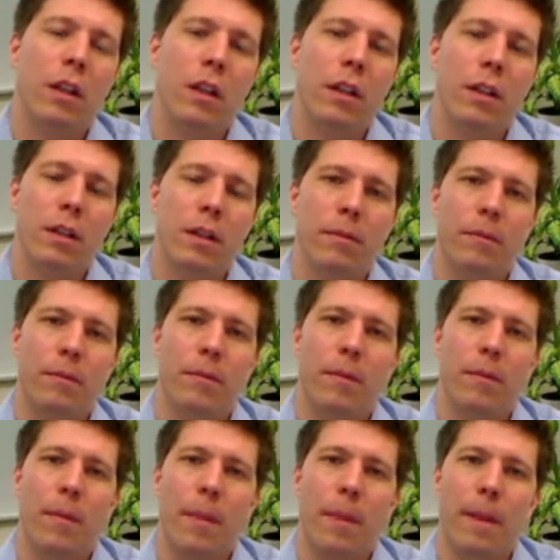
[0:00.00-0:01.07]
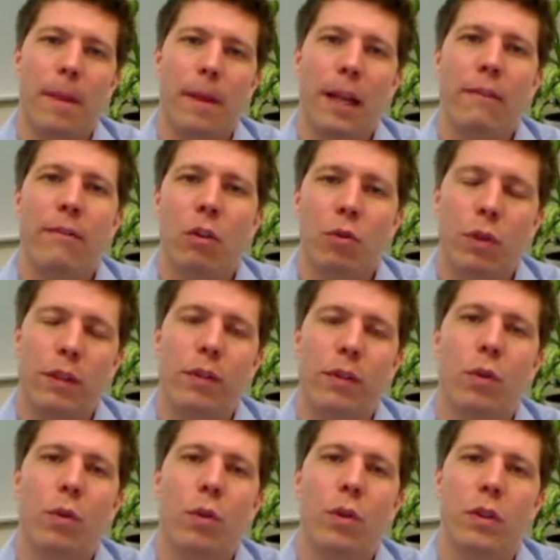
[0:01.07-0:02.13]
ähm,
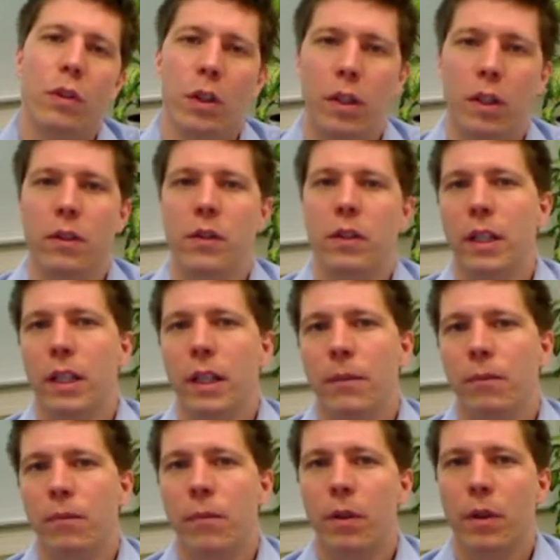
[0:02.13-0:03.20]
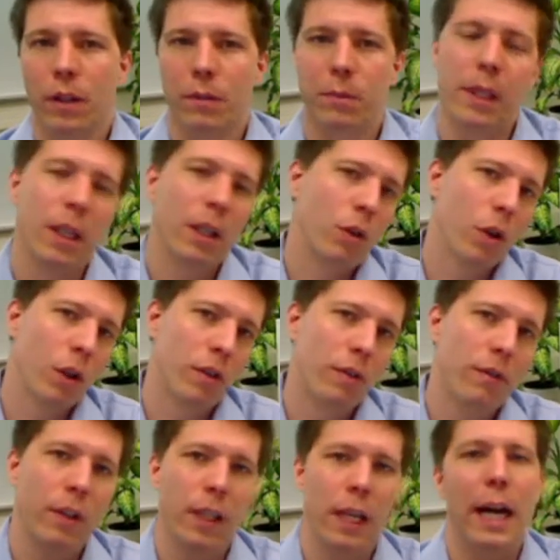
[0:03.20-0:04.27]
Evaluation sollten Sie das mit Ihren Kosten
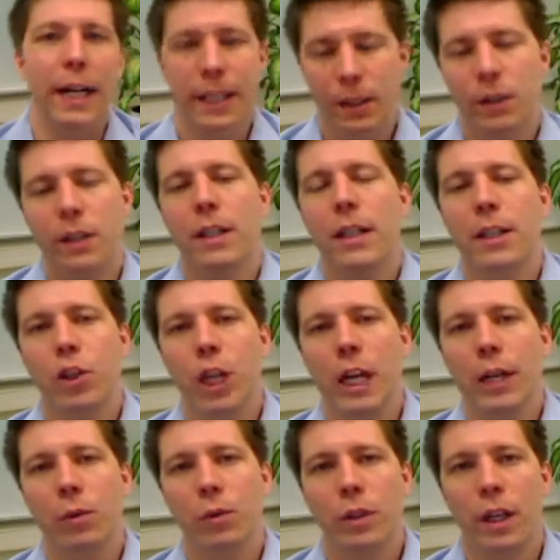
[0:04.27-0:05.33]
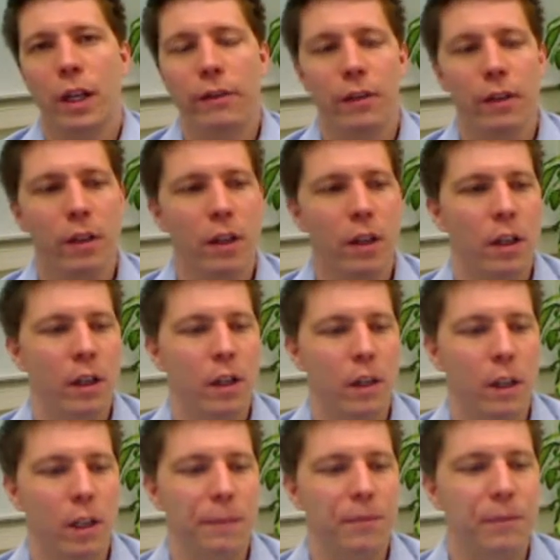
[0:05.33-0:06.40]
vergleichen und dann eine Entscheidung treffen.
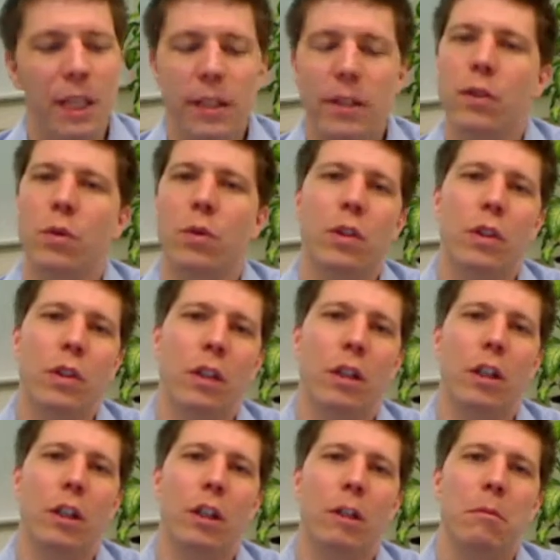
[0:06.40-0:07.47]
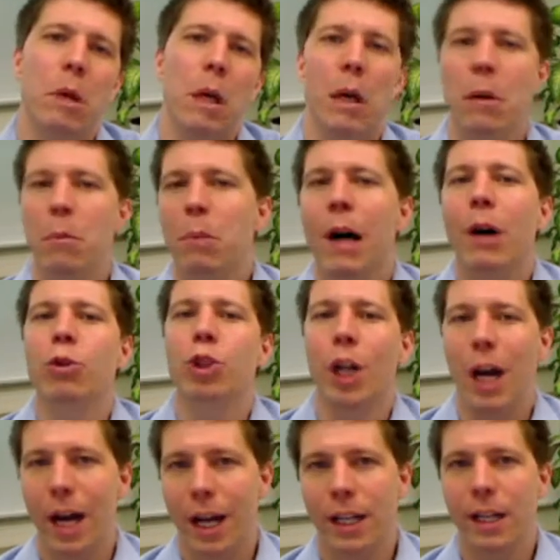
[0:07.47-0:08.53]
Ähm, das ist unsere
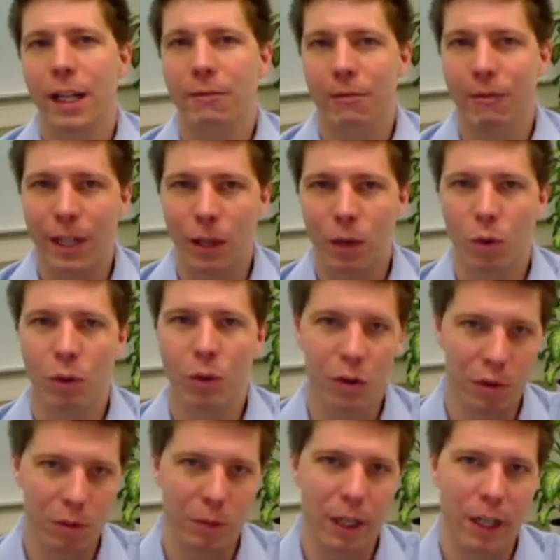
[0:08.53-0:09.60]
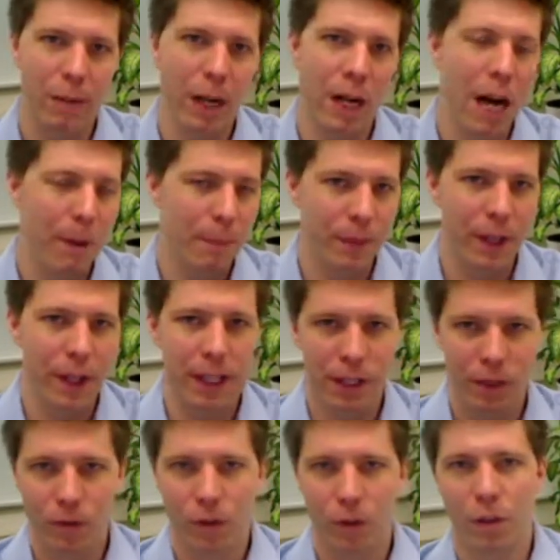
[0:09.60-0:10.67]
pauschale Empfehlung zum Thema
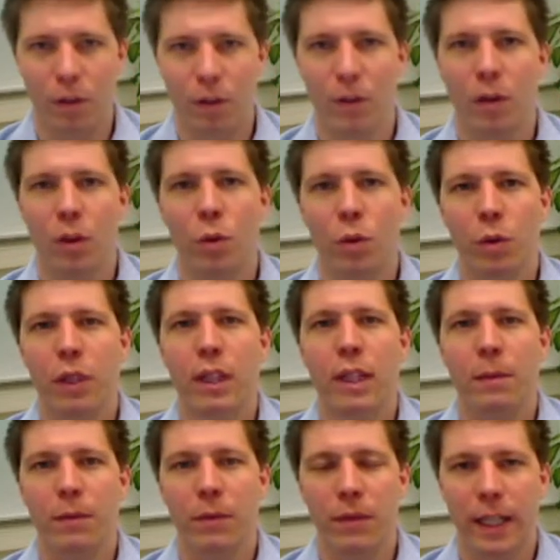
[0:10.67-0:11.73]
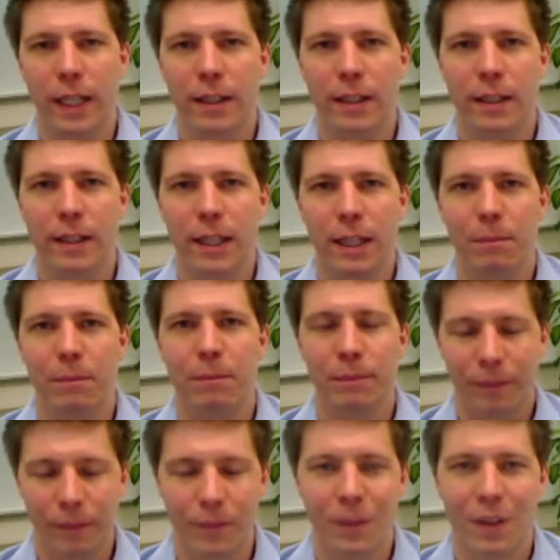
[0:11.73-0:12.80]
Updates von Unternehmenswiki-Systemen.
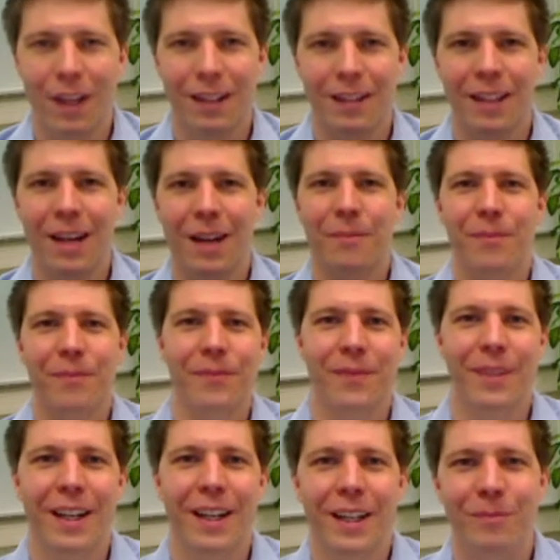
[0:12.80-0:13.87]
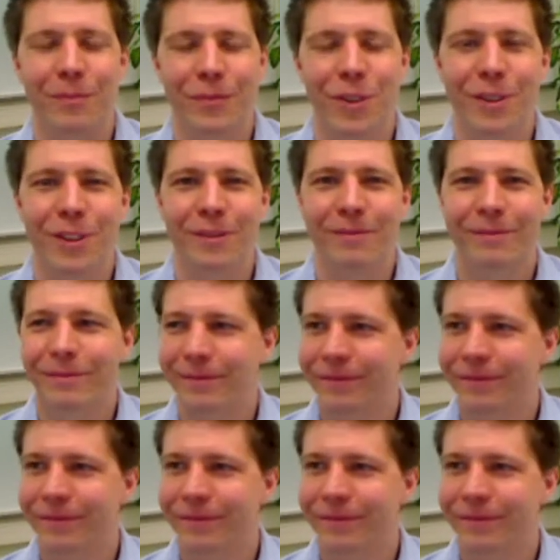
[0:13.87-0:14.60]
Alles klar. Danke. Tschüss.